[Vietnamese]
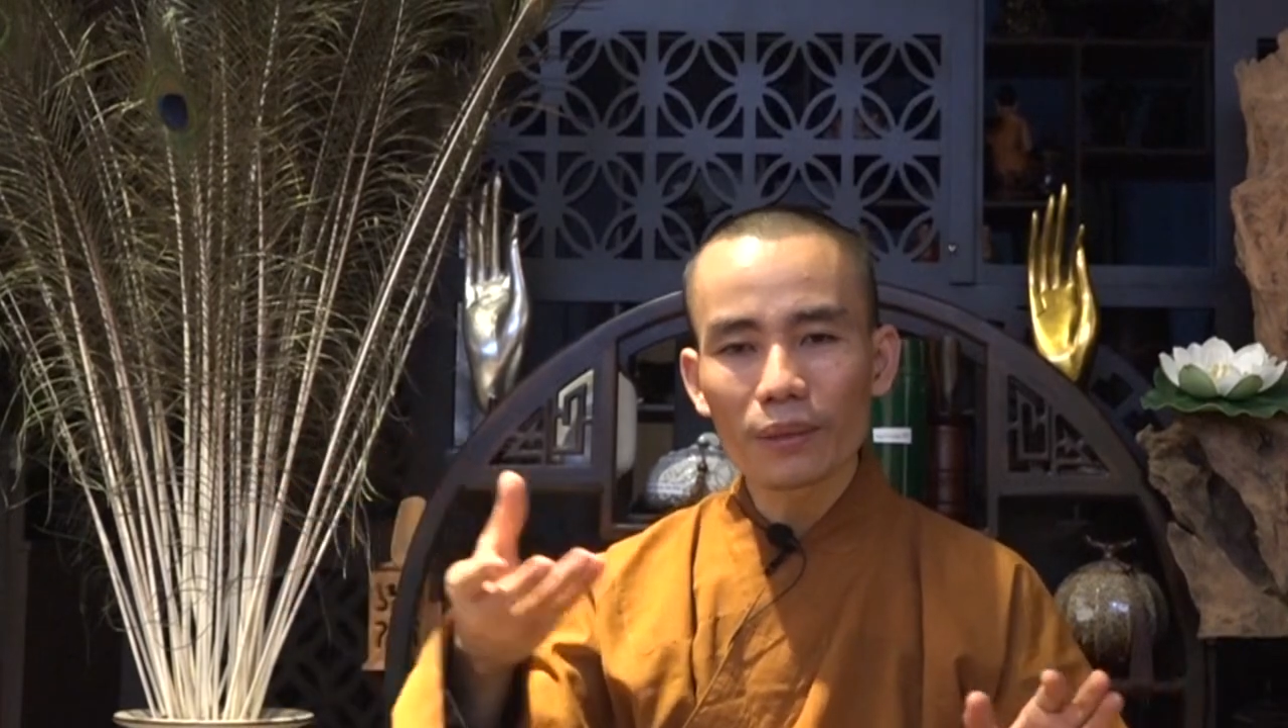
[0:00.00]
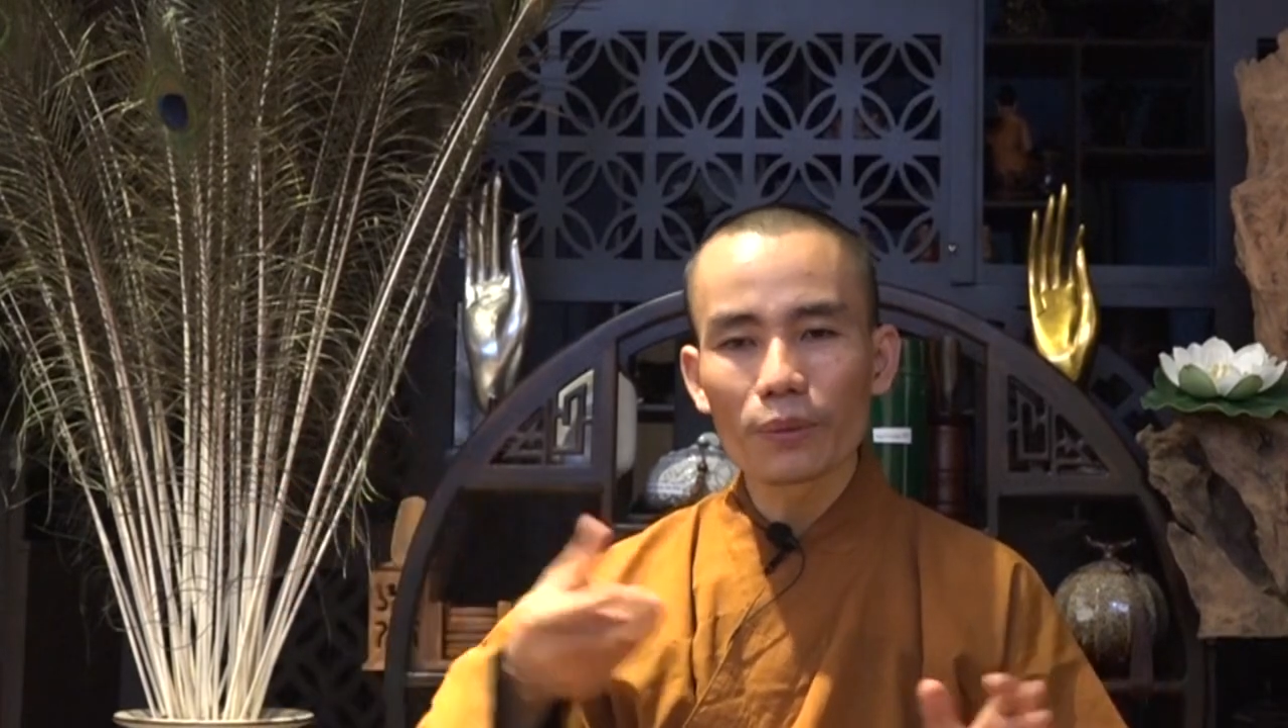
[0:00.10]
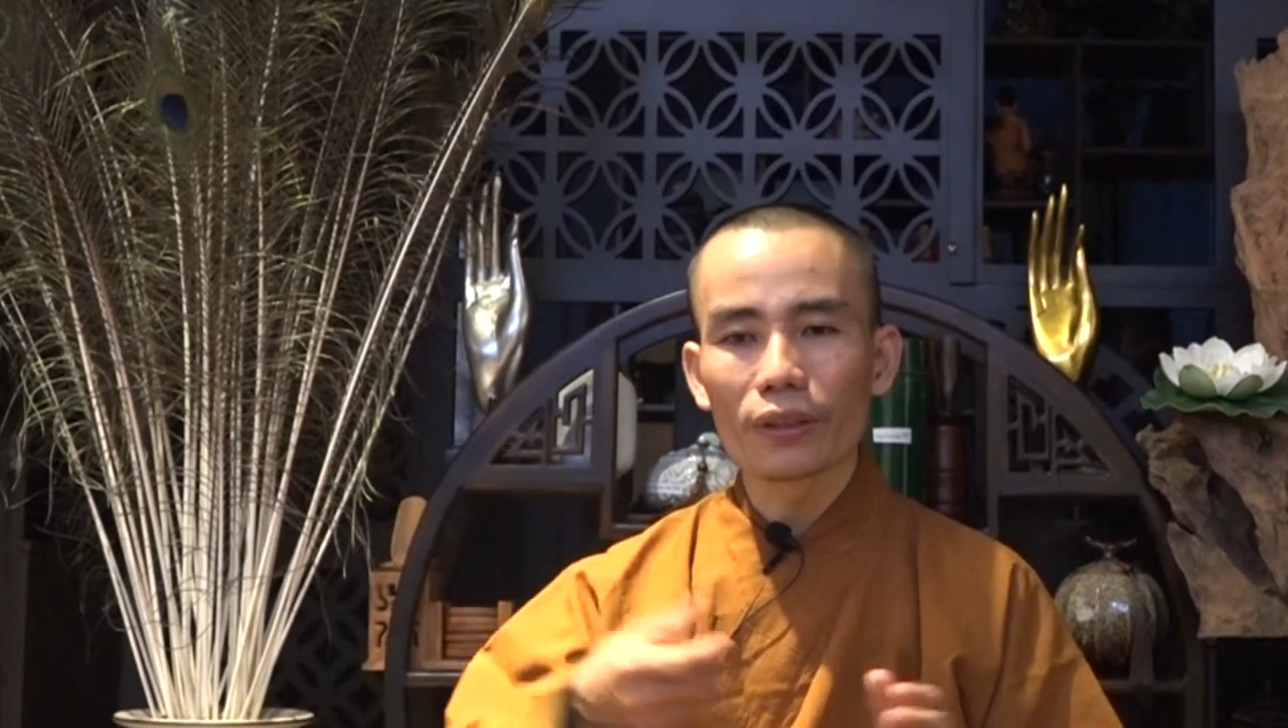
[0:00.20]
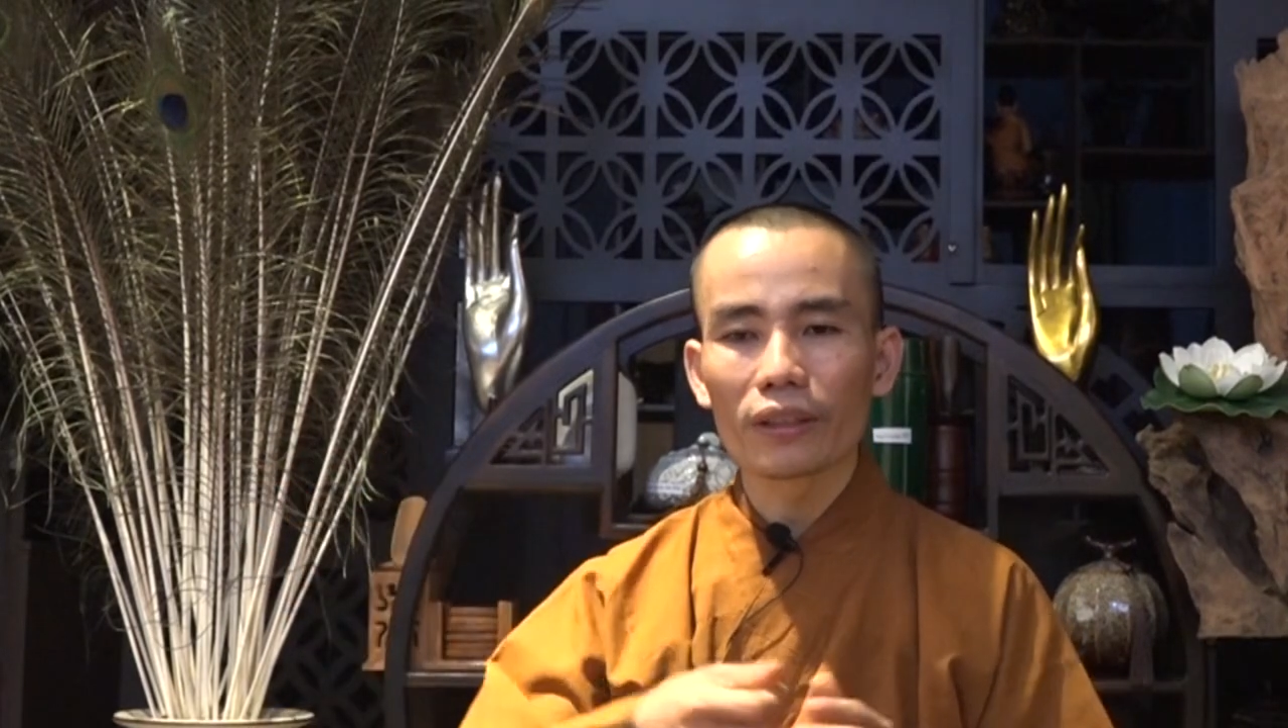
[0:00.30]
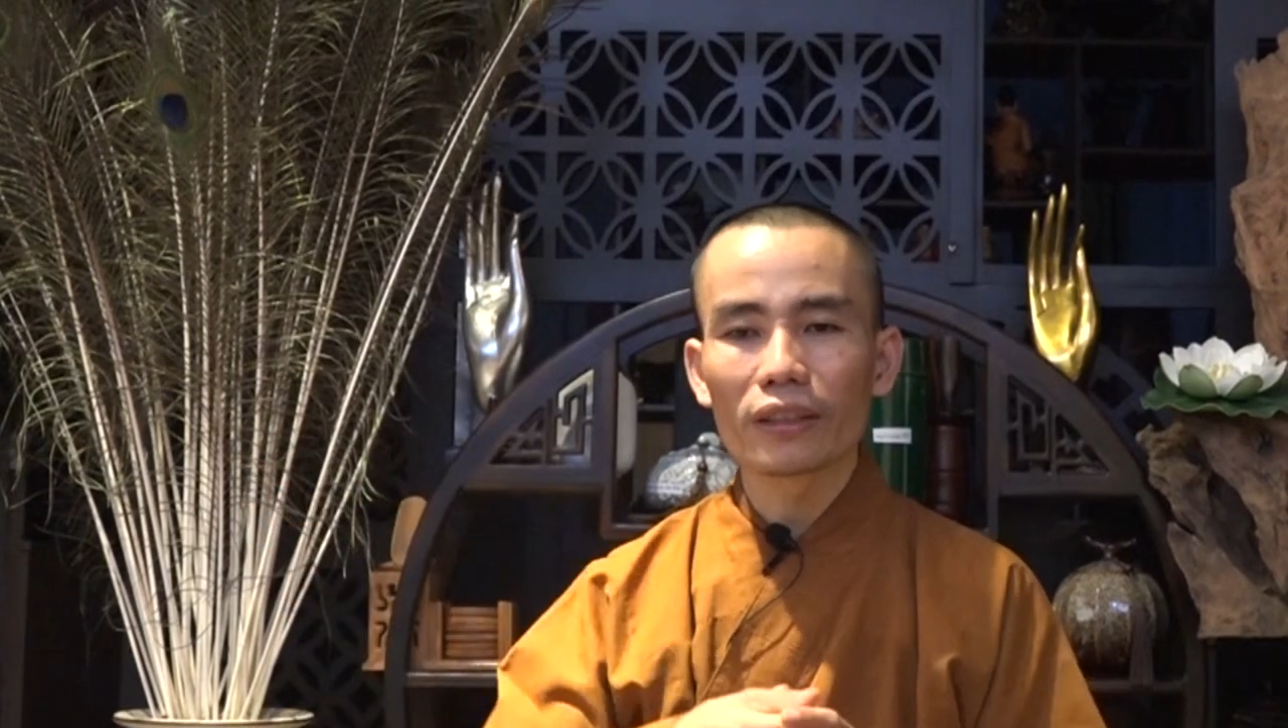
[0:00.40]
cái
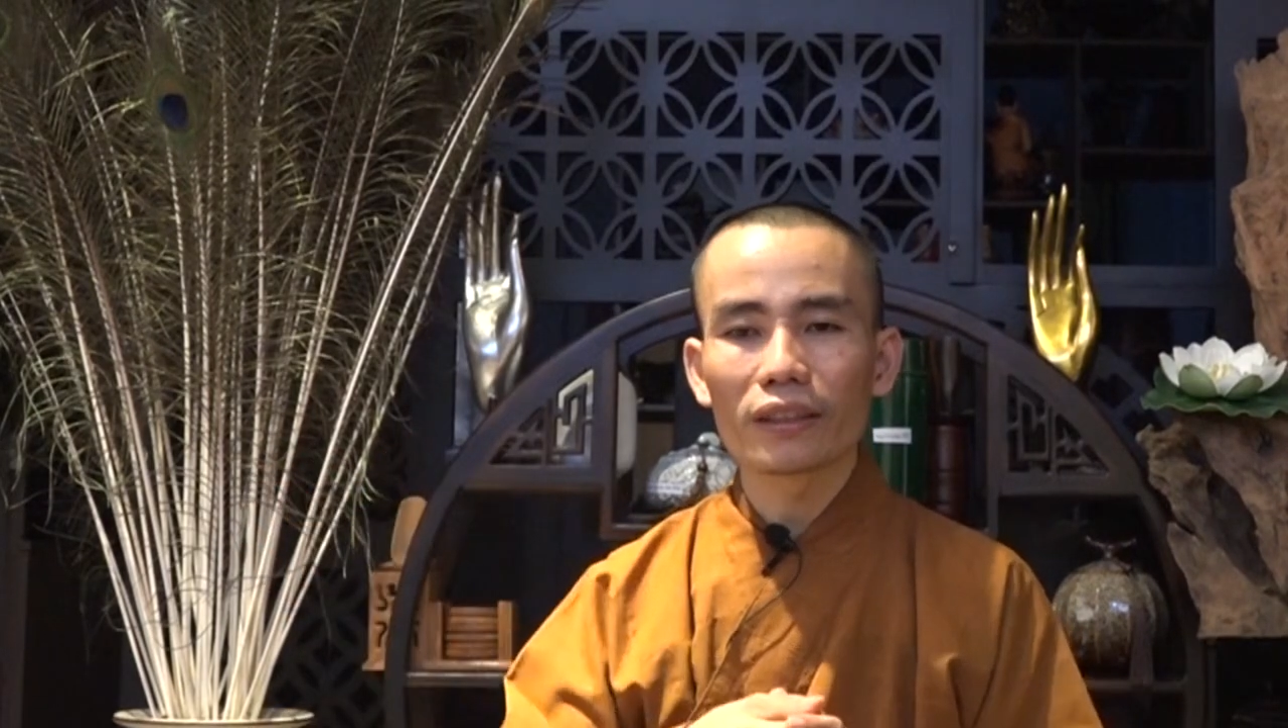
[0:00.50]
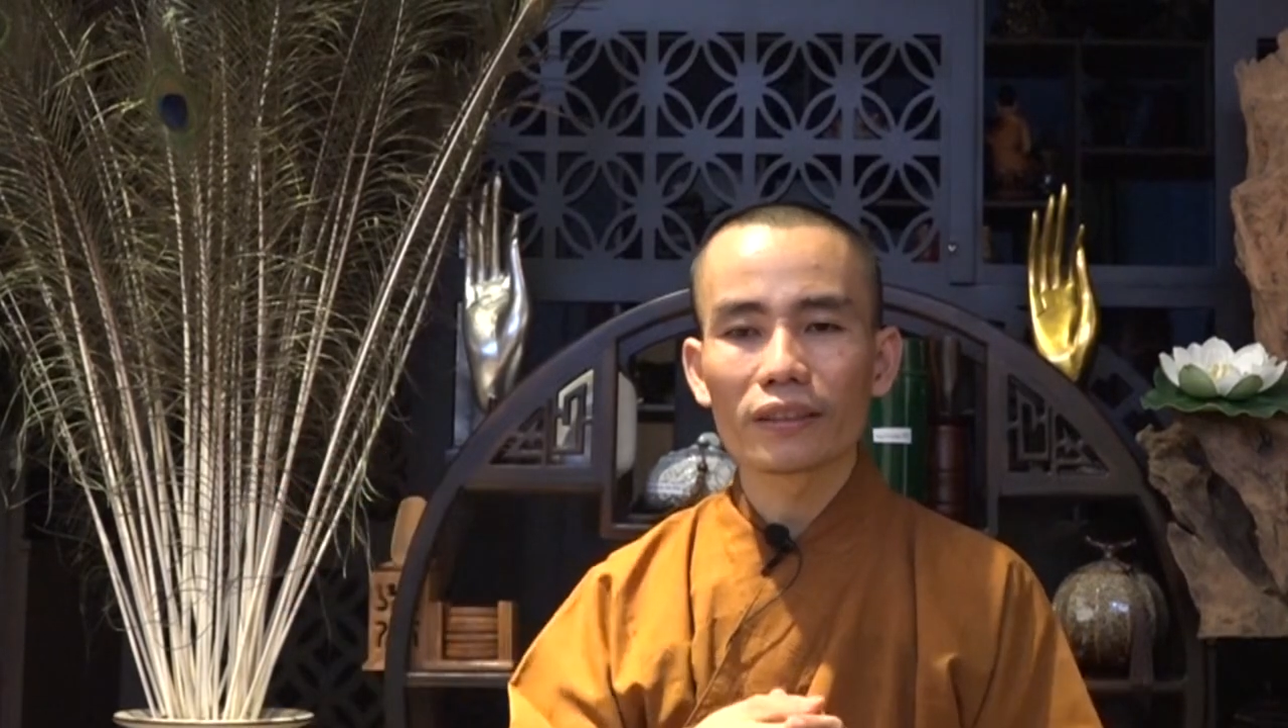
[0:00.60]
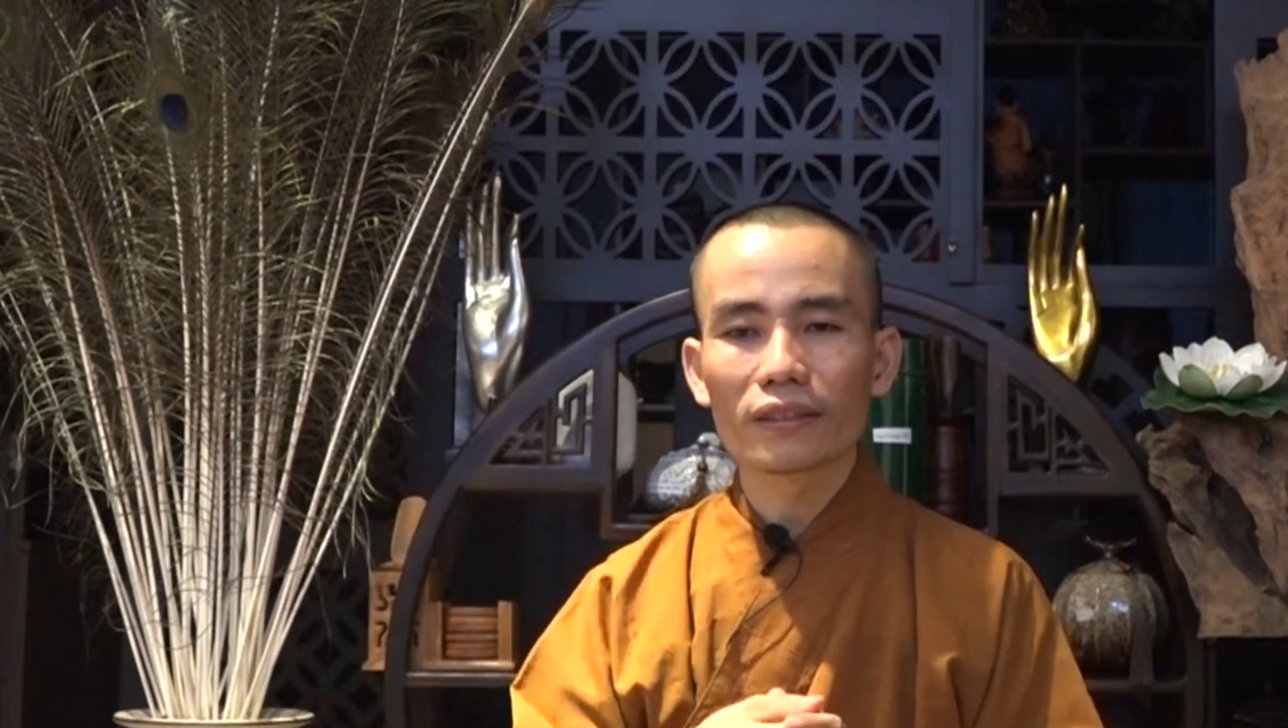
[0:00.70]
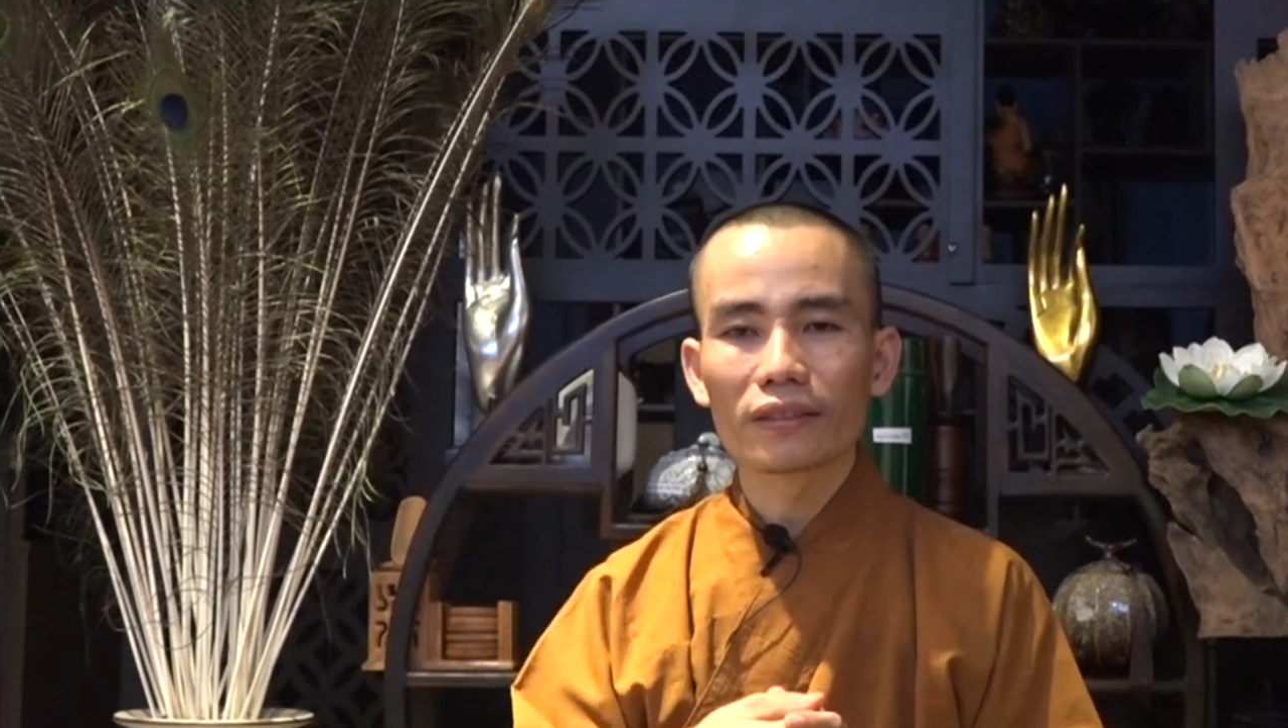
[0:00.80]
mùi hương,